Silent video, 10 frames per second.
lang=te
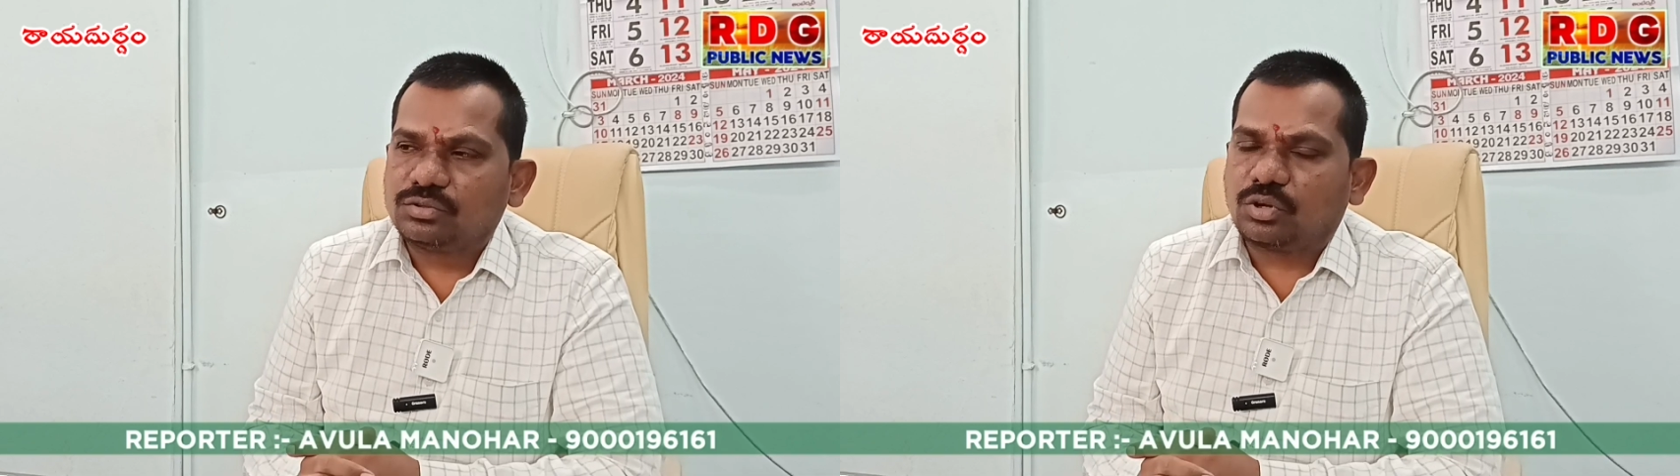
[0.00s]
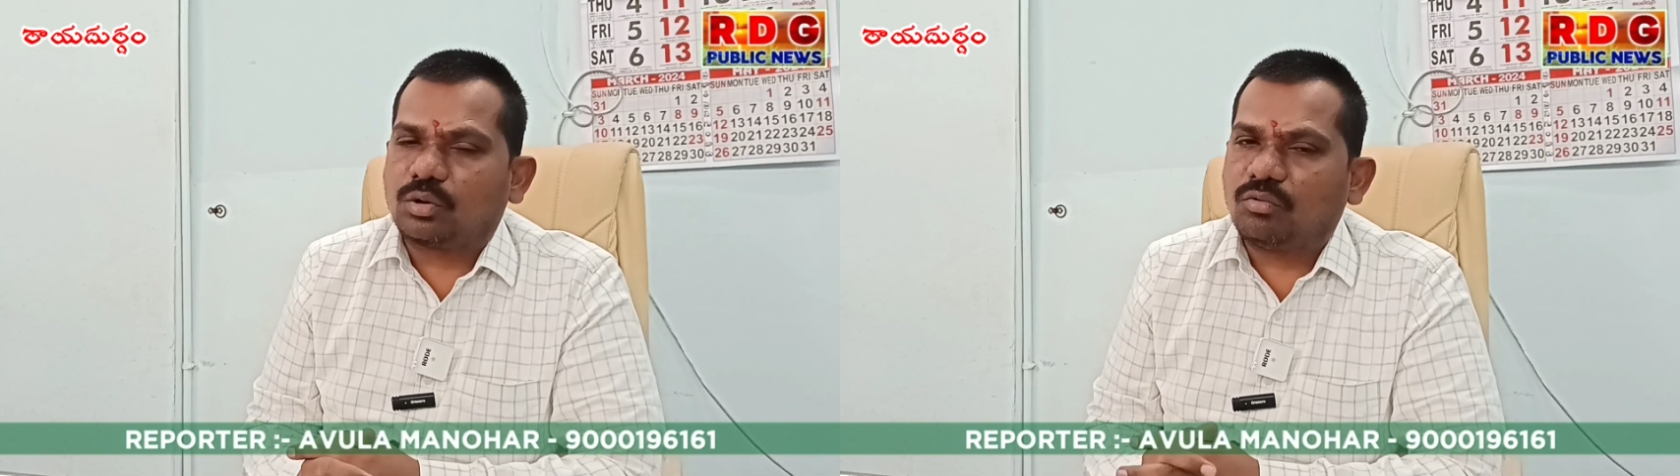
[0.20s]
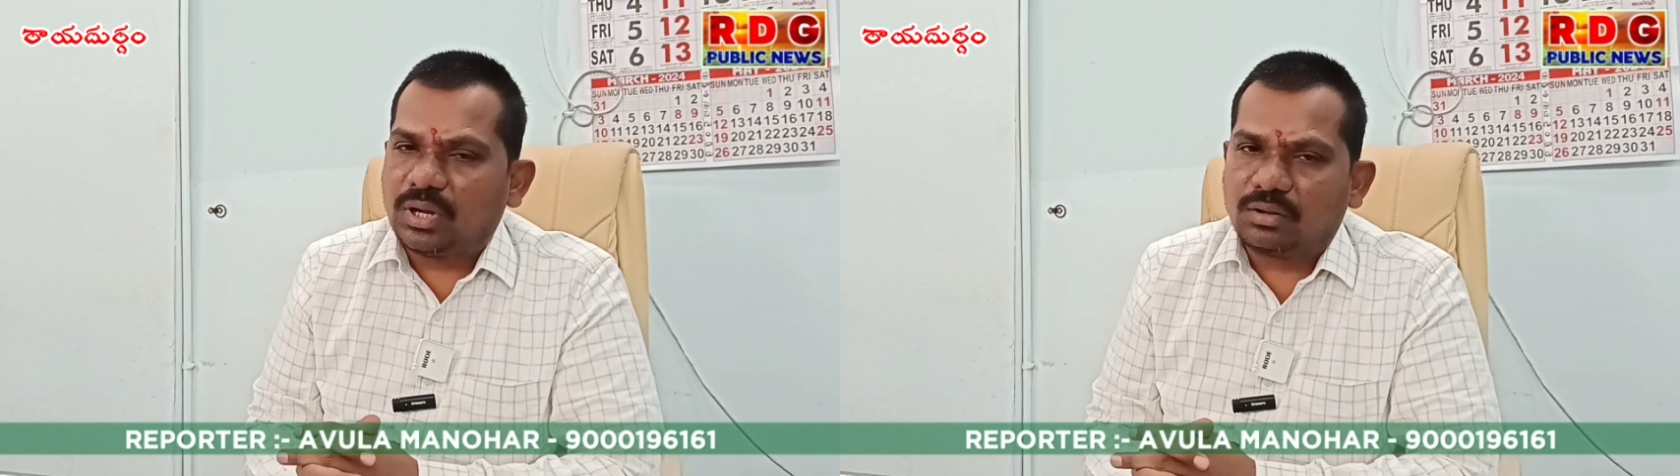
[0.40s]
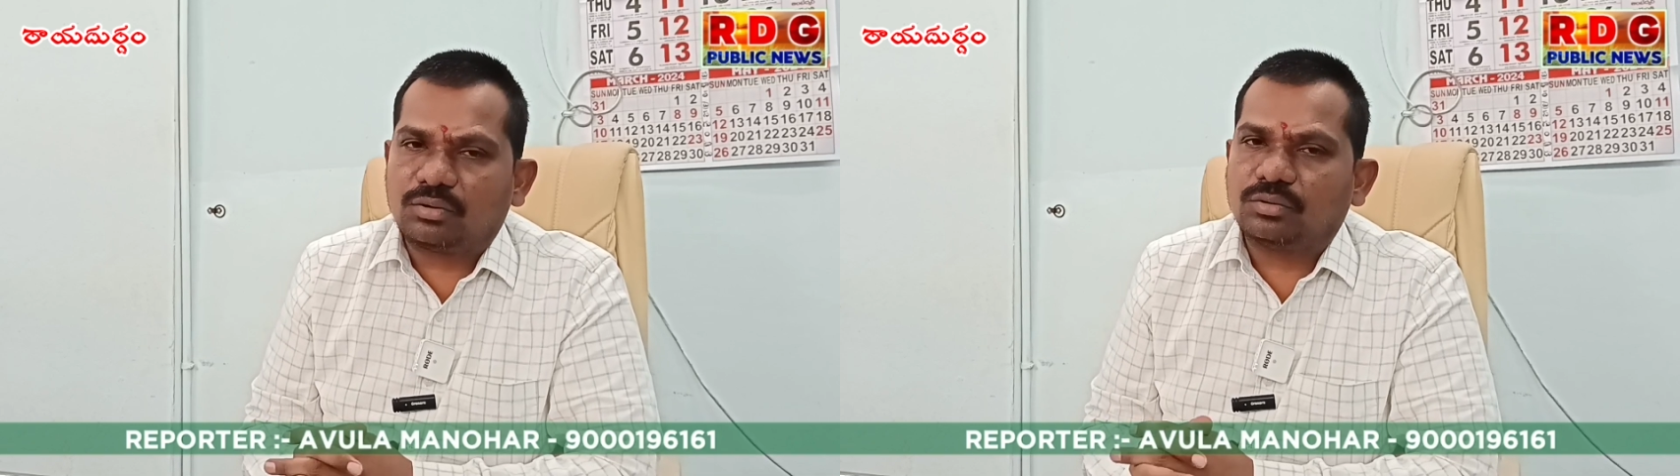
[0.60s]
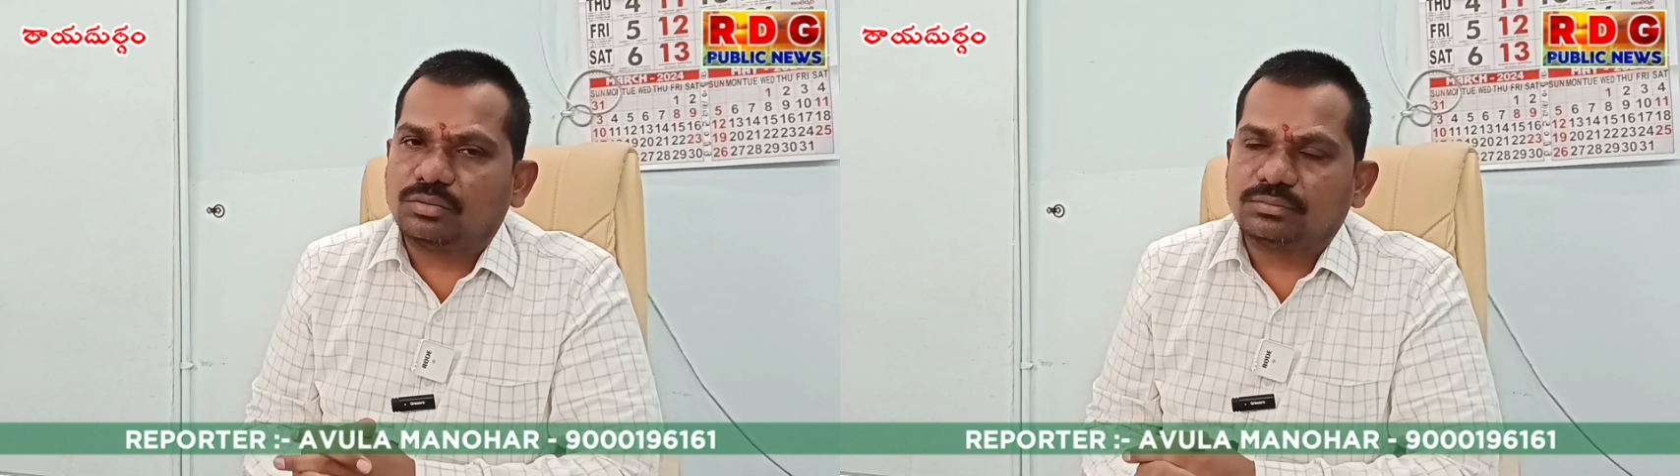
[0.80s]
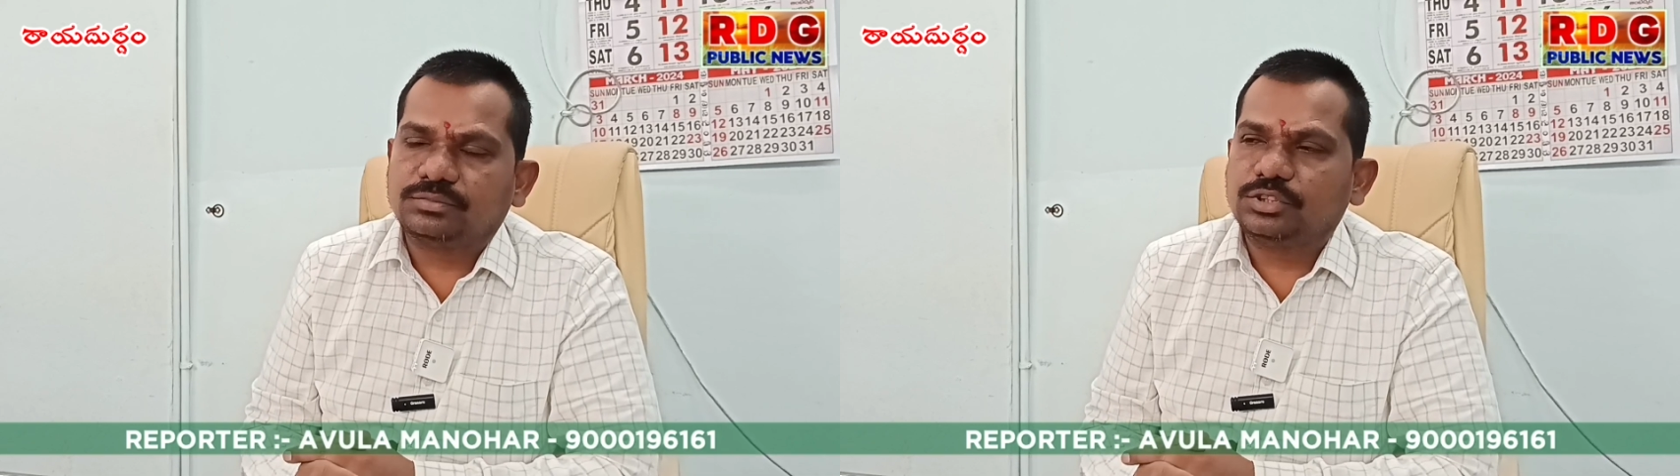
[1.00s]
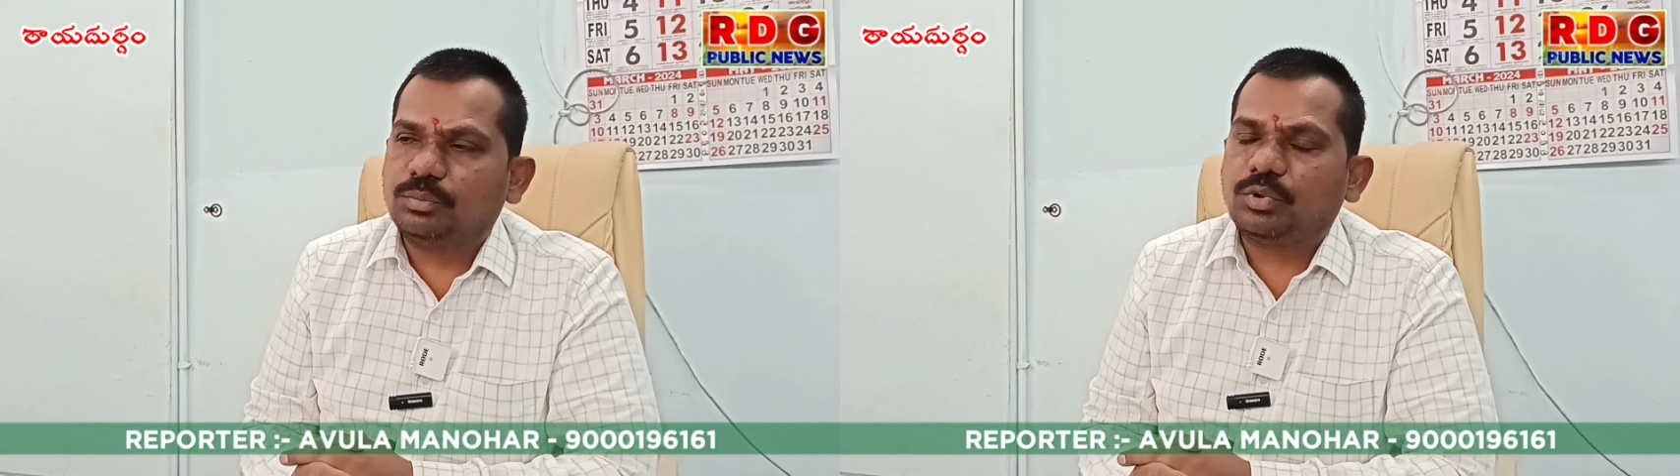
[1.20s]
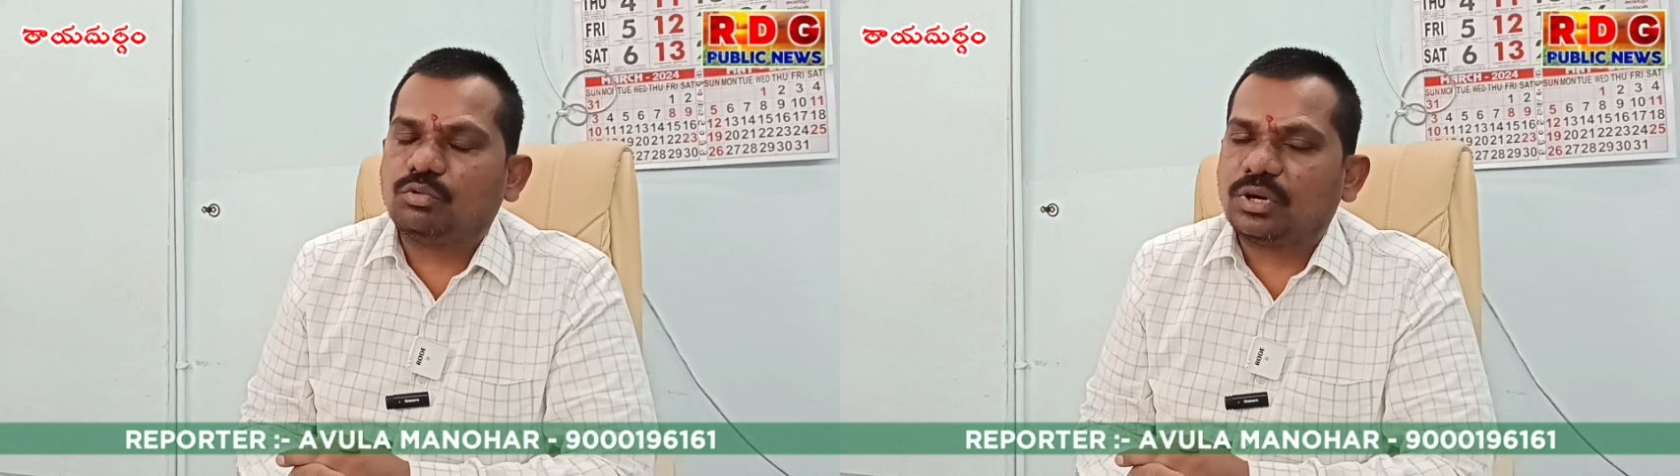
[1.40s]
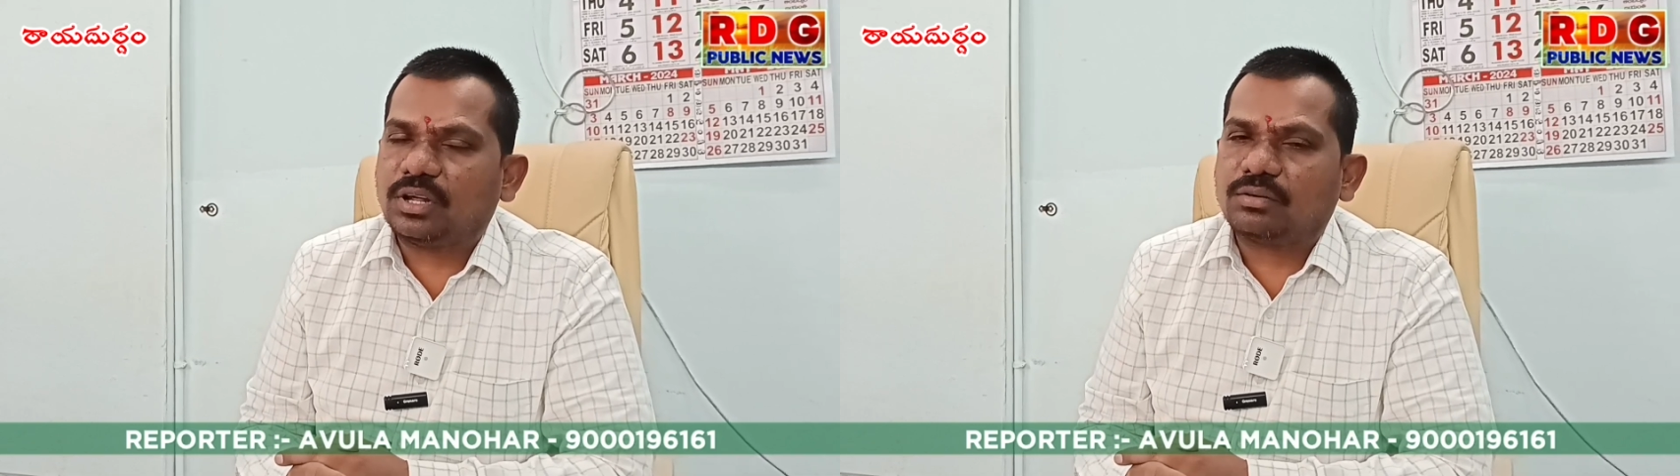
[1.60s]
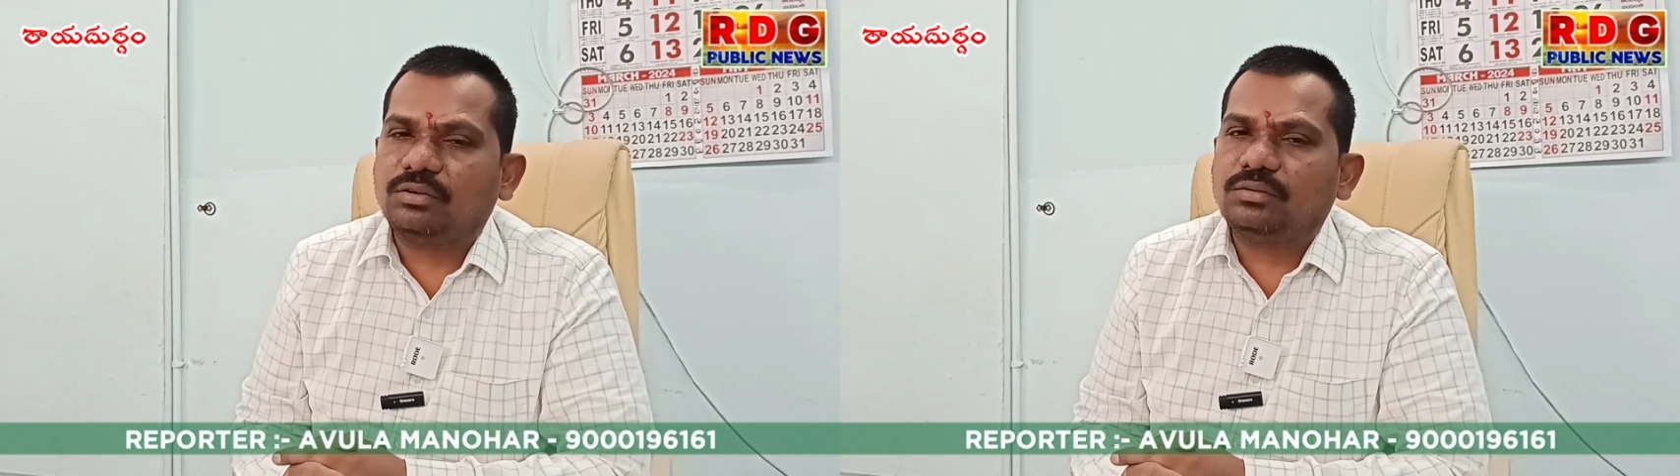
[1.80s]
సుగం వాళ్లకు నింపి
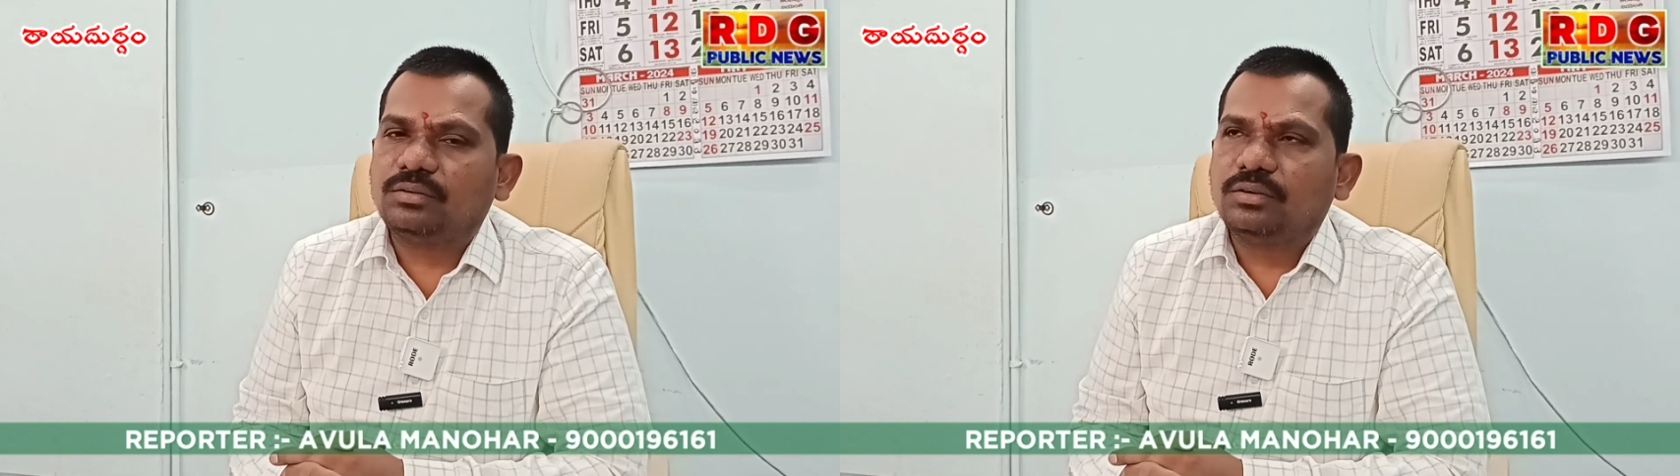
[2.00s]
ఉండారు